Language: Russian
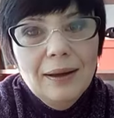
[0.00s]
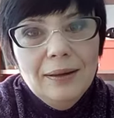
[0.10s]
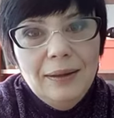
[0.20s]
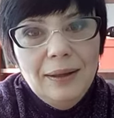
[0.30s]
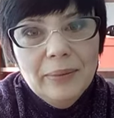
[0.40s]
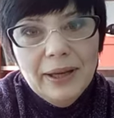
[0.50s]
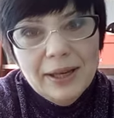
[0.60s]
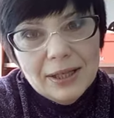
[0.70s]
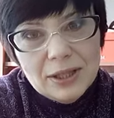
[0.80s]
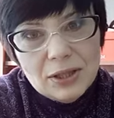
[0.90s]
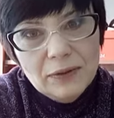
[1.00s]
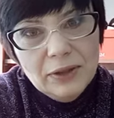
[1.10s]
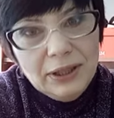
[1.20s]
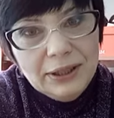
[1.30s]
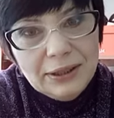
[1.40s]
не боясь
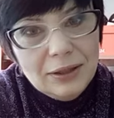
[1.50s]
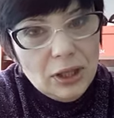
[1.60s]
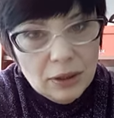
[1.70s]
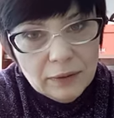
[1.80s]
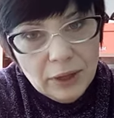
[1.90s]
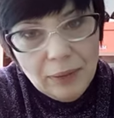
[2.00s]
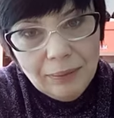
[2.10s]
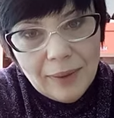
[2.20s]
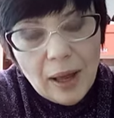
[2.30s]
выглядеть нервной,